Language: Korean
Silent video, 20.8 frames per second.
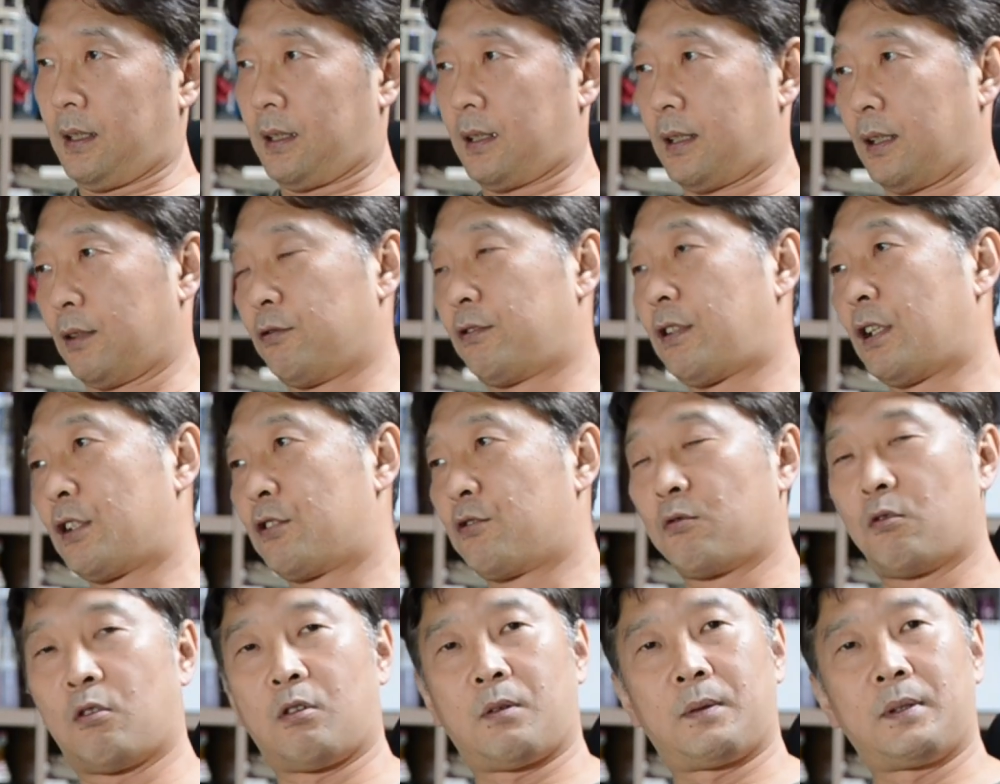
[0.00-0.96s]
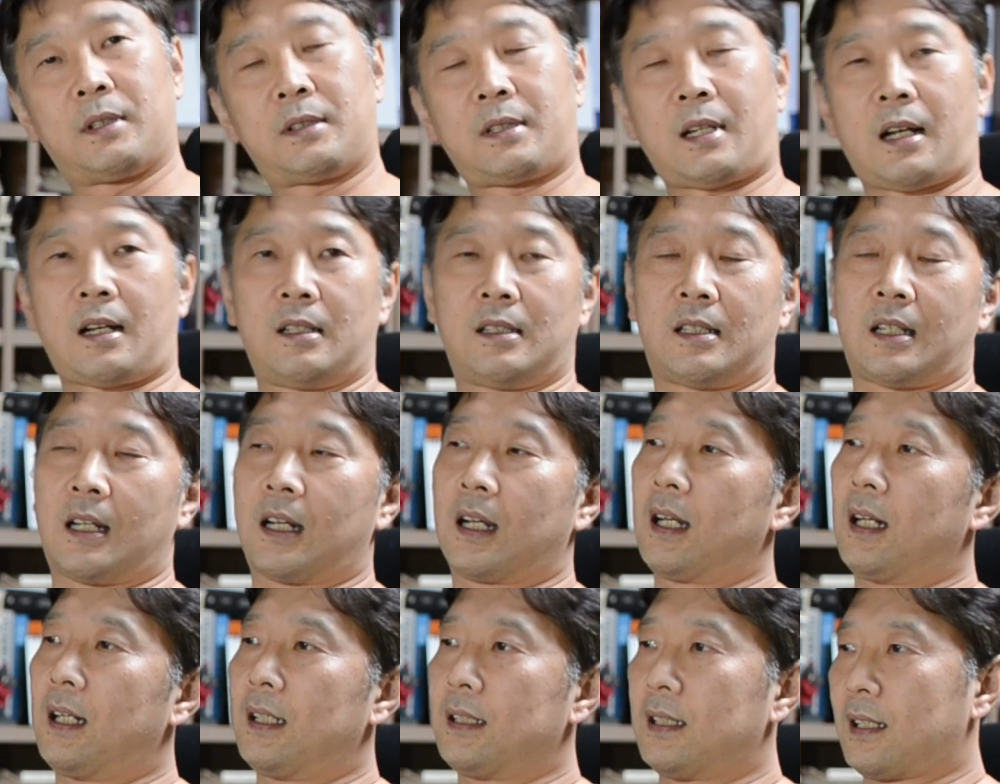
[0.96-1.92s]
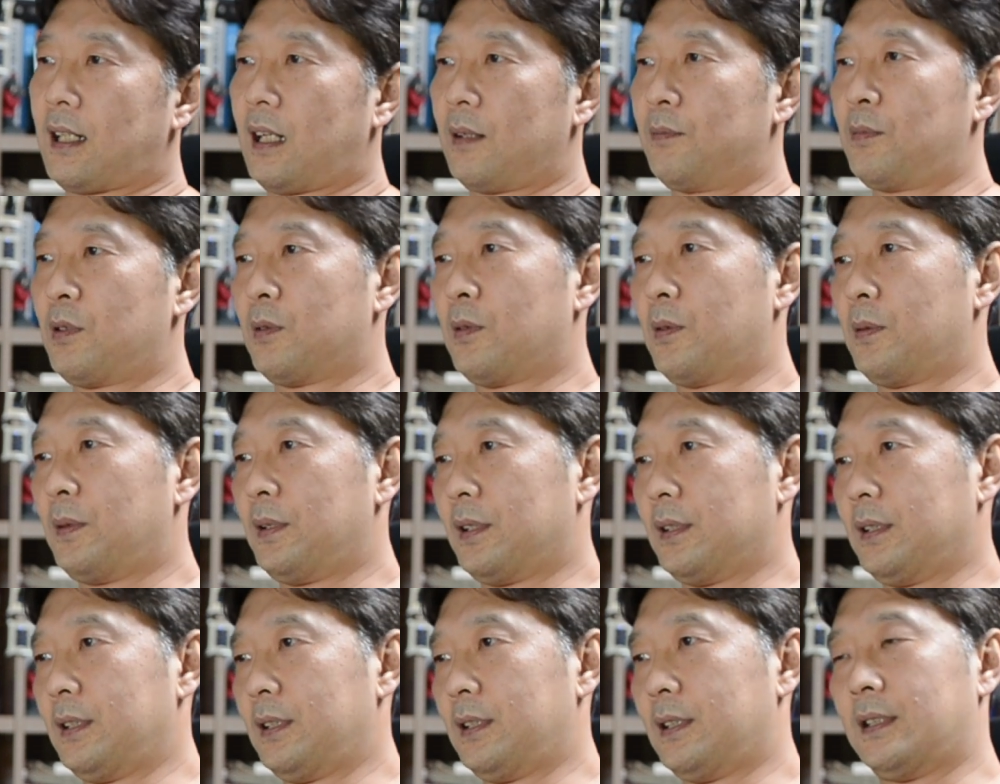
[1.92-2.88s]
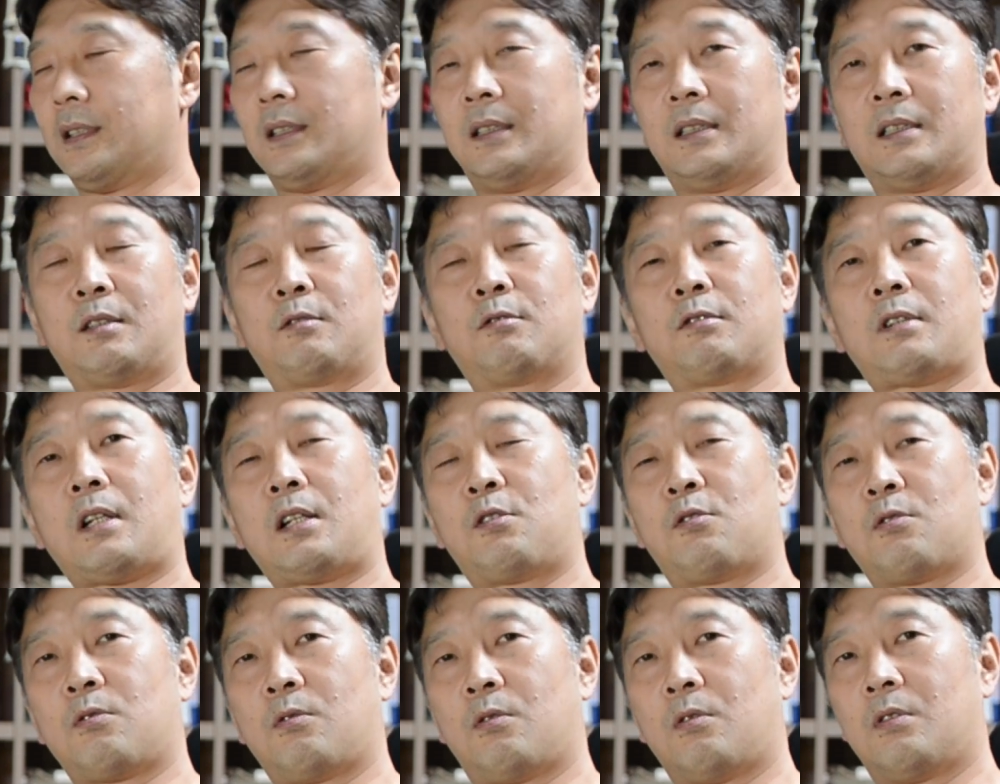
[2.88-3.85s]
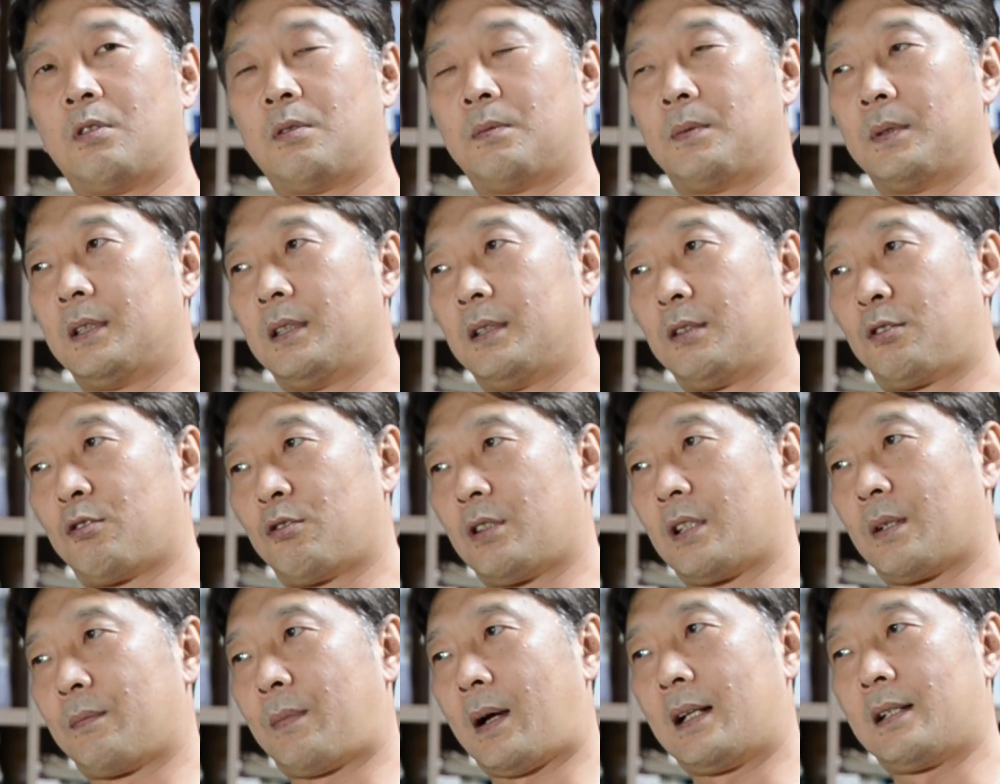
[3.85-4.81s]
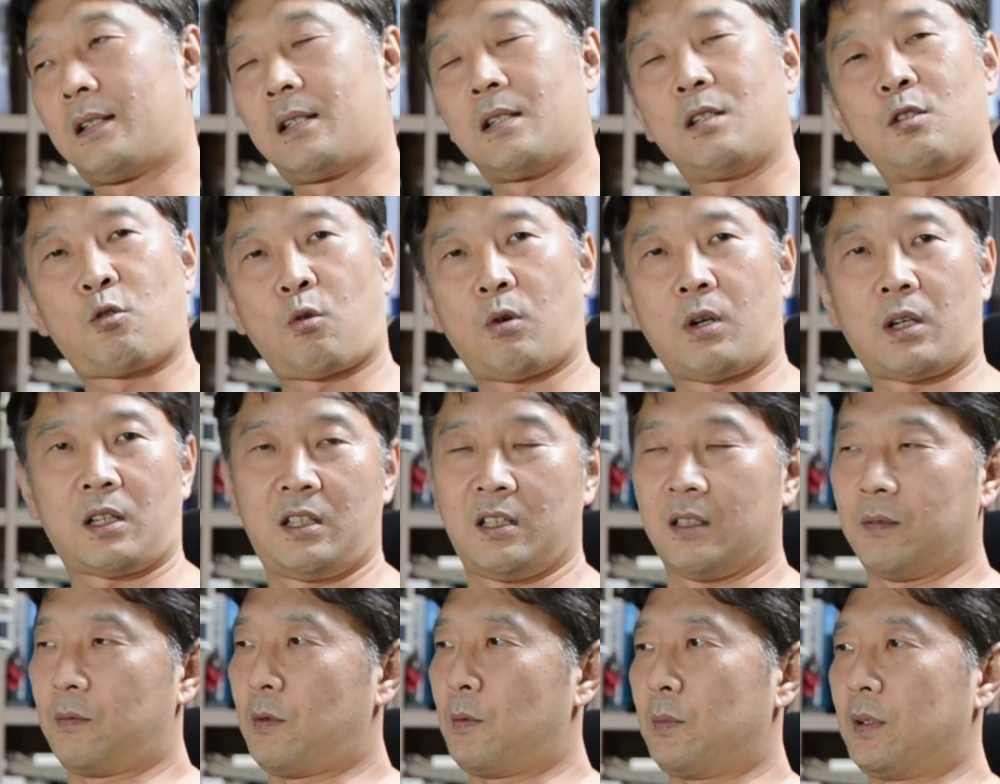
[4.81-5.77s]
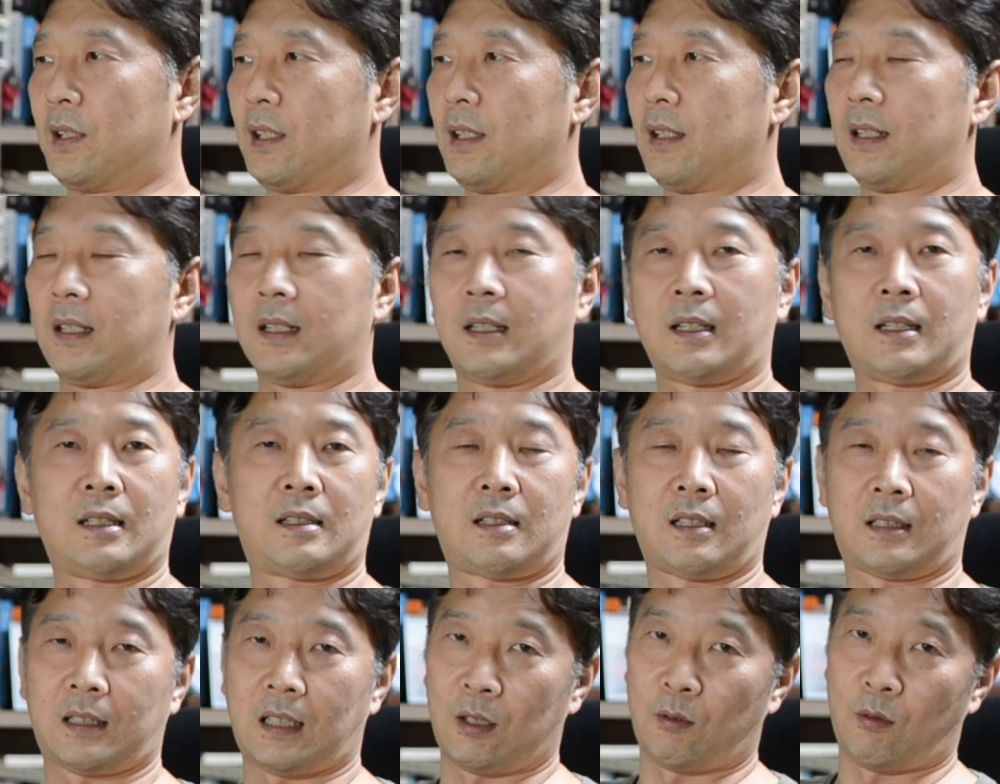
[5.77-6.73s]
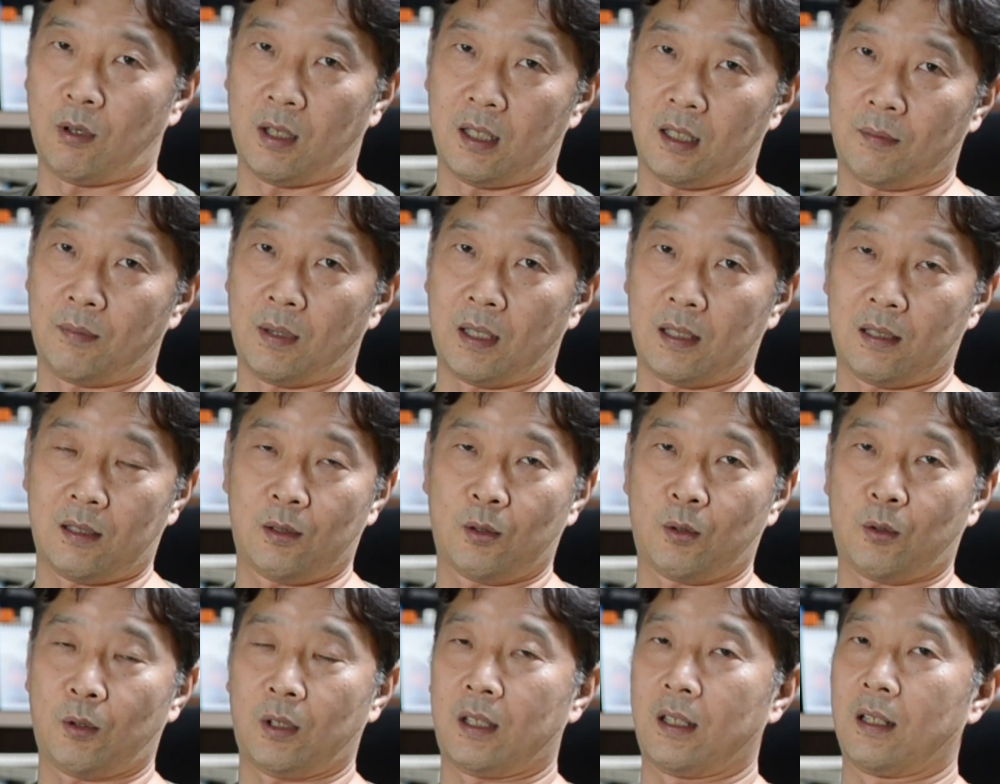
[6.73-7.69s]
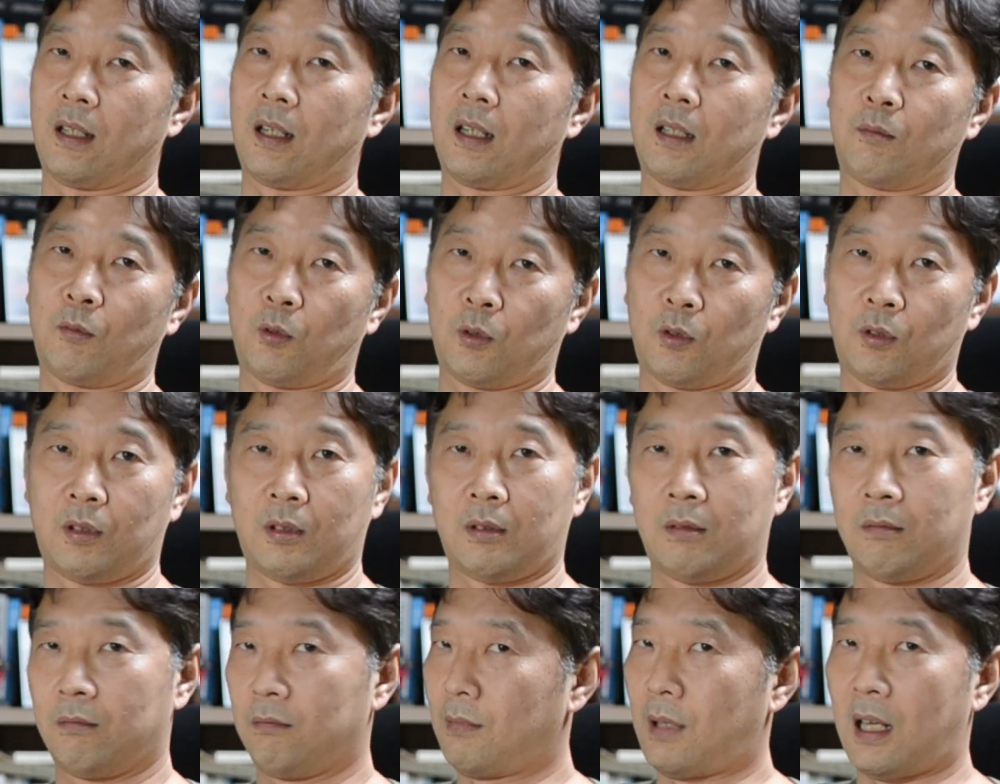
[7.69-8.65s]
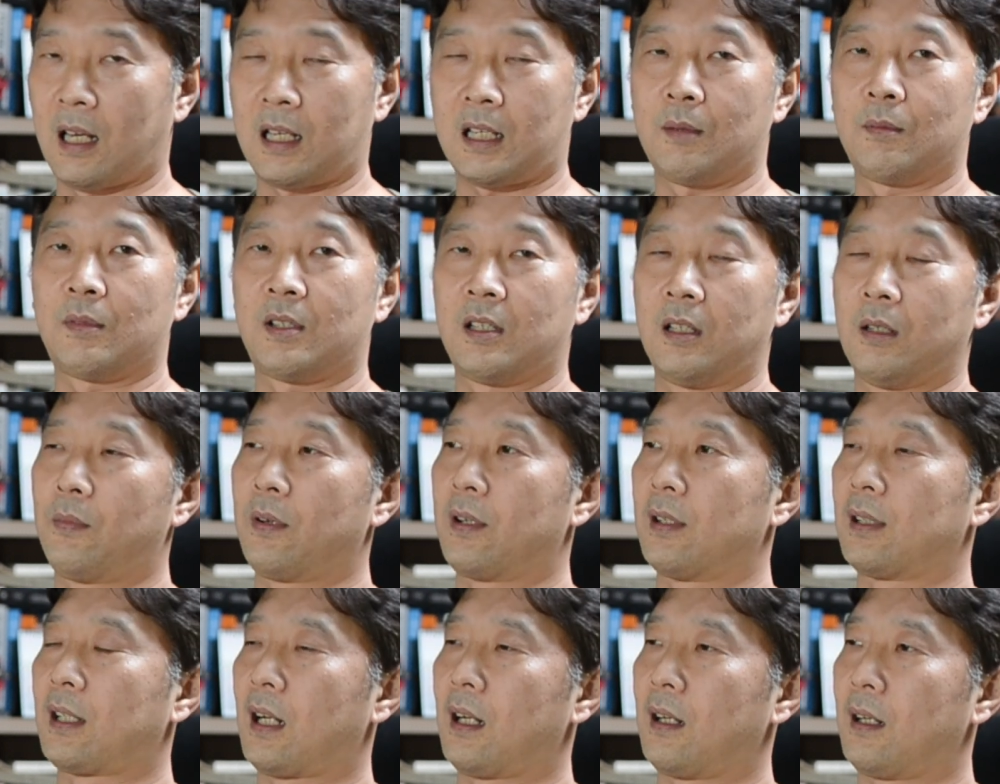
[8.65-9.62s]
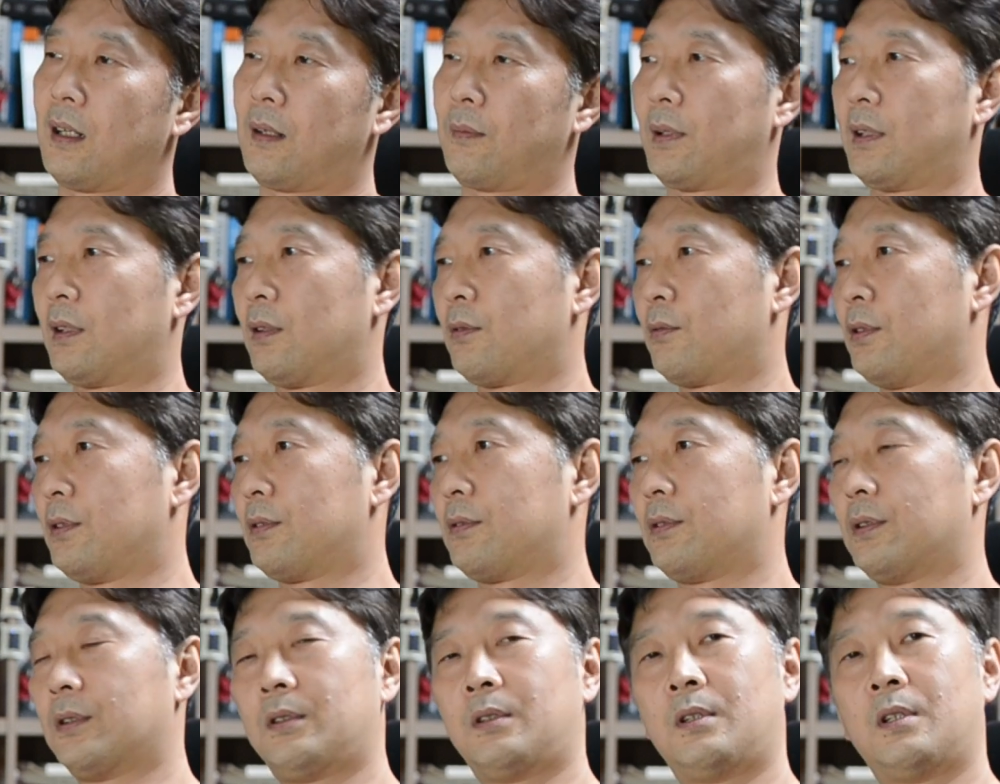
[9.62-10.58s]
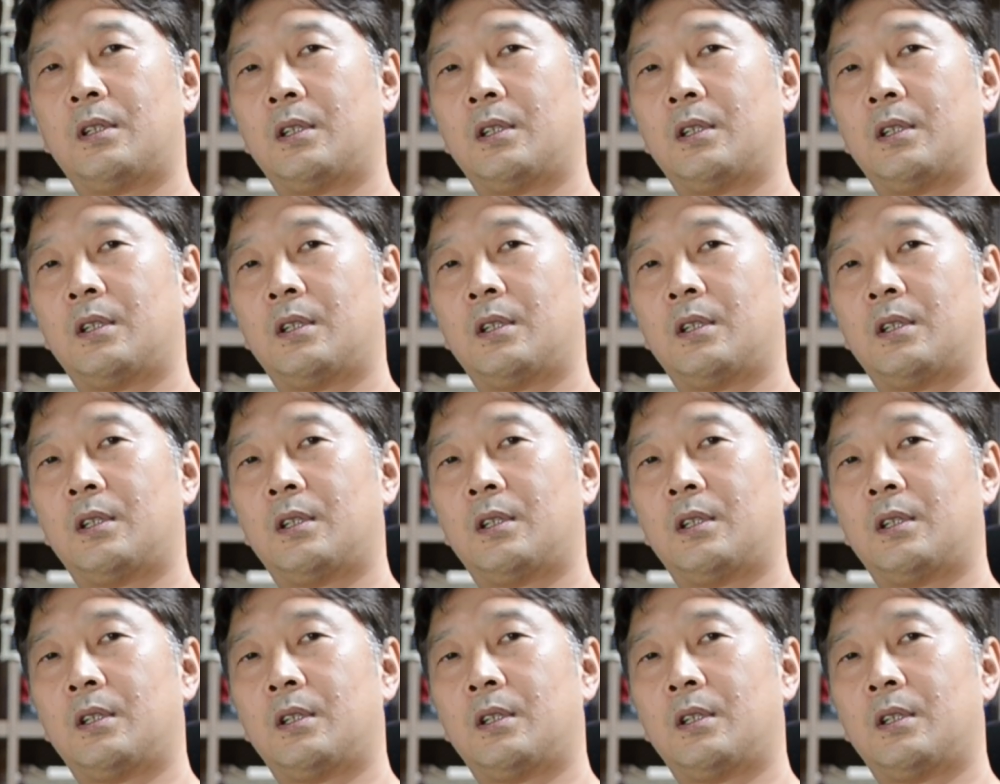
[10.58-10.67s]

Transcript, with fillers: 그 두산중공업 역사를 잠깐 이제 살펴보면은 두산중공업은 주로 이제 발전 종합 기업입니다. 석탄 화력 발전소에 들어가는 모든 핵심 설비를 다 만들고 있고요.